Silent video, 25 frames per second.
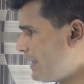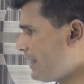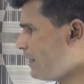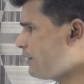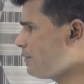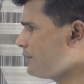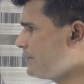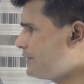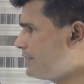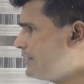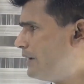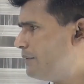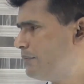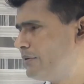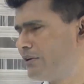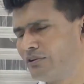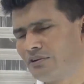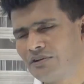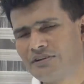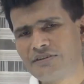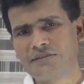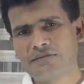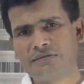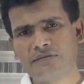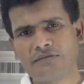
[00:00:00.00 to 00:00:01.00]
এখন ডিয়ার
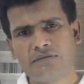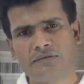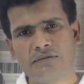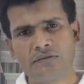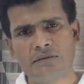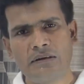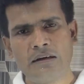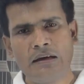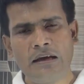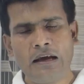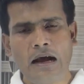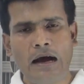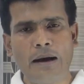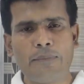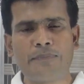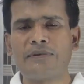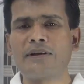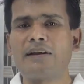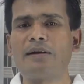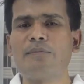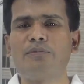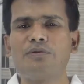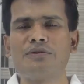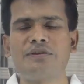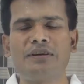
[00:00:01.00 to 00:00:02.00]
ভিউয়ার্স
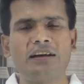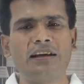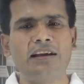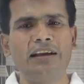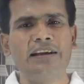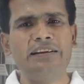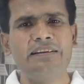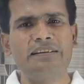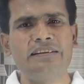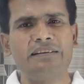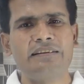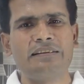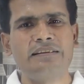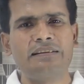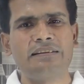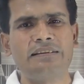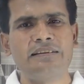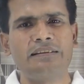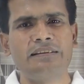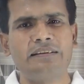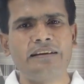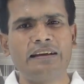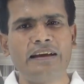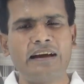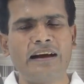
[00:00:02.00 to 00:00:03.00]
আপনারা বুঝে গেলেন
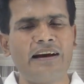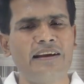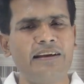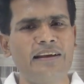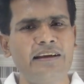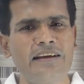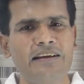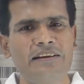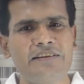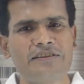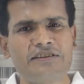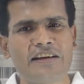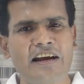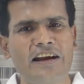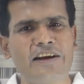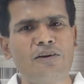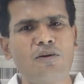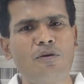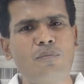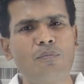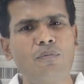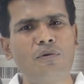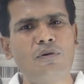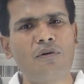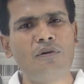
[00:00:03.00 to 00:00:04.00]
এখানে চার
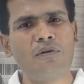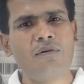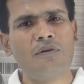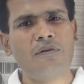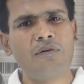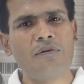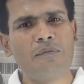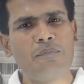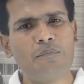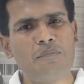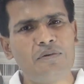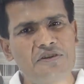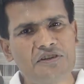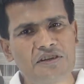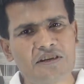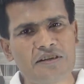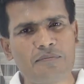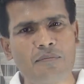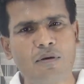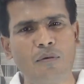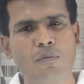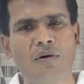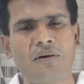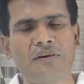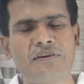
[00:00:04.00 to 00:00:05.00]
নম্বর বিশেষ
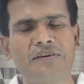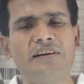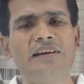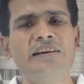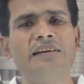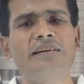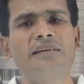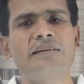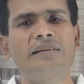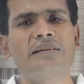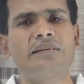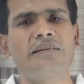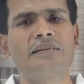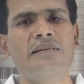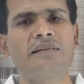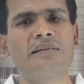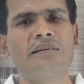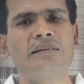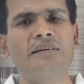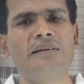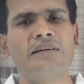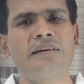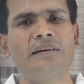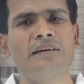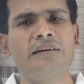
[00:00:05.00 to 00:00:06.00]
ব্যবহারটি
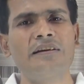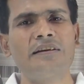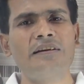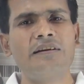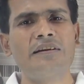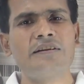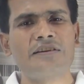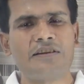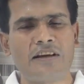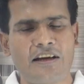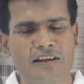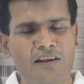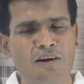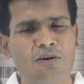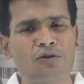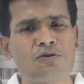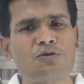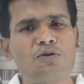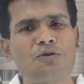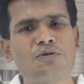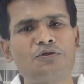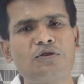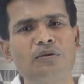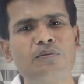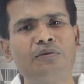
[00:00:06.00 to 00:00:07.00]
সাধারণ
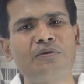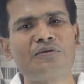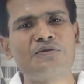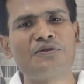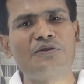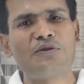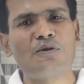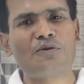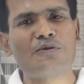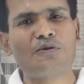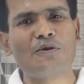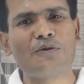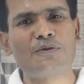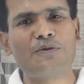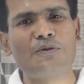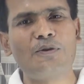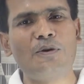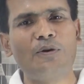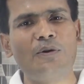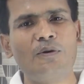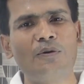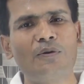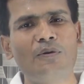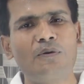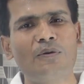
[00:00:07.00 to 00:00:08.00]
সত্য এবং চিরসত্য
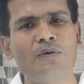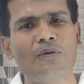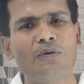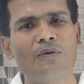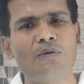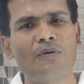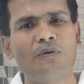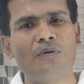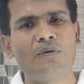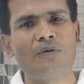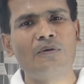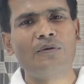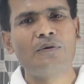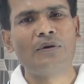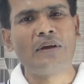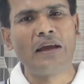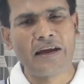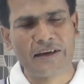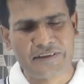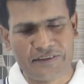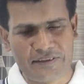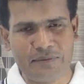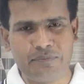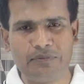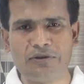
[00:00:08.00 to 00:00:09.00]

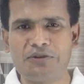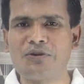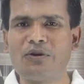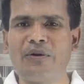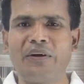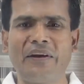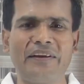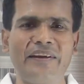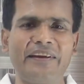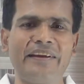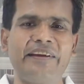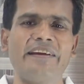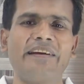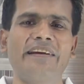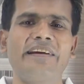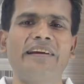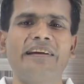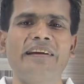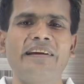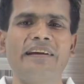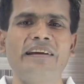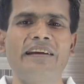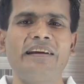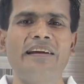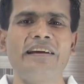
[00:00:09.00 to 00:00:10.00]
একটি বিষয় নিয়ে
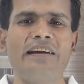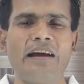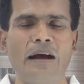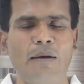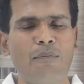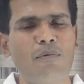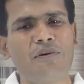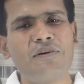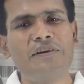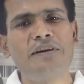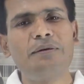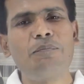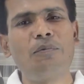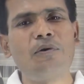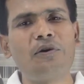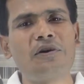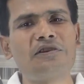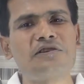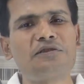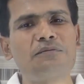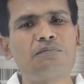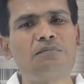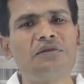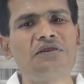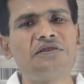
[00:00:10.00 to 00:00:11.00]
এবং রিপোর্ট
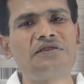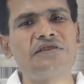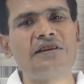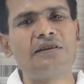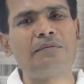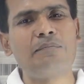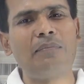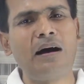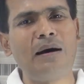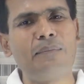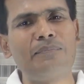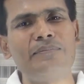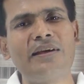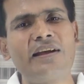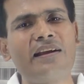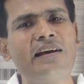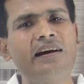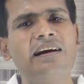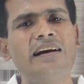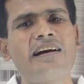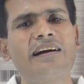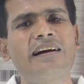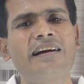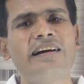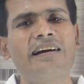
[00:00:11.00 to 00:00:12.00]
স্পিচটির ভাব দ্বারা